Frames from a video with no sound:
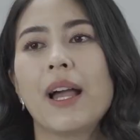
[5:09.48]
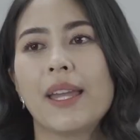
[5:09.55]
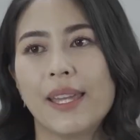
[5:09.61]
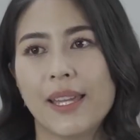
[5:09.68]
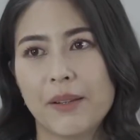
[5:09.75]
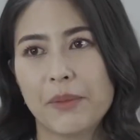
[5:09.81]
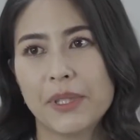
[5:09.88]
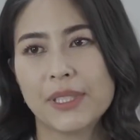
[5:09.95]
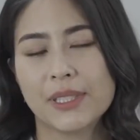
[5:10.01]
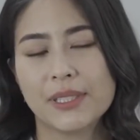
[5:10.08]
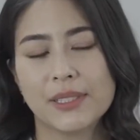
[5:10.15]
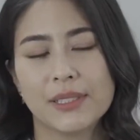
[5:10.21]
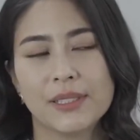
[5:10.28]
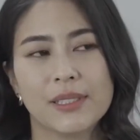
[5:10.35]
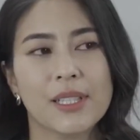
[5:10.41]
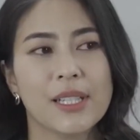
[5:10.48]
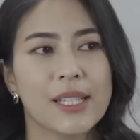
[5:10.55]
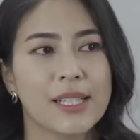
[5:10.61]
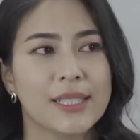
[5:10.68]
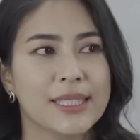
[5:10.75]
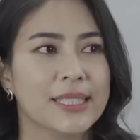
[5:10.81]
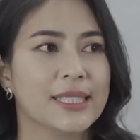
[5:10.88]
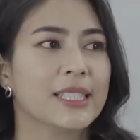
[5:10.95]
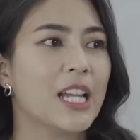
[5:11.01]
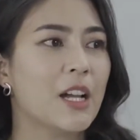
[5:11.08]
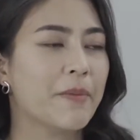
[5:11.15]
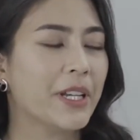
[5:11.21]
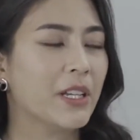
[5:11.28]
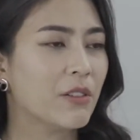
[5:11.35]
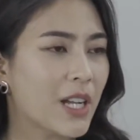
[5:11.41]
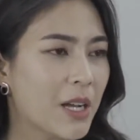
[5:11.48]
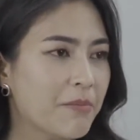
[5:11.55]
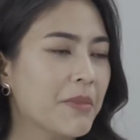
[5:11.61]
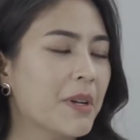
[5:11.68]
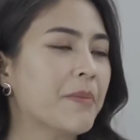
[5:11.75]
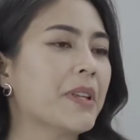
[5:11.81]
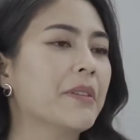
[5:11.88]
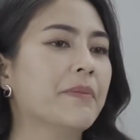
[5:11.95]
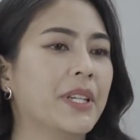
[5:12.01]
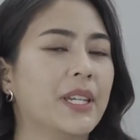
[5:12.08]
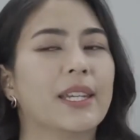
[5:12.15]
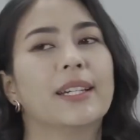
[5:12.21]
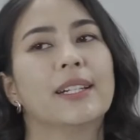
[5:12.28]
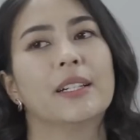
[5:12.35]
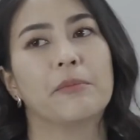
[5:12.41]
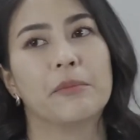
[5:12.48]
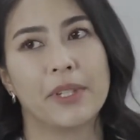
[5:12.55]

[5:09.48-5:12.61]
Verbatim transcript: ภัยอ่ะมันคือสิ่งที่จะทำให้เรากลับมาเป็นเหมือนเดิม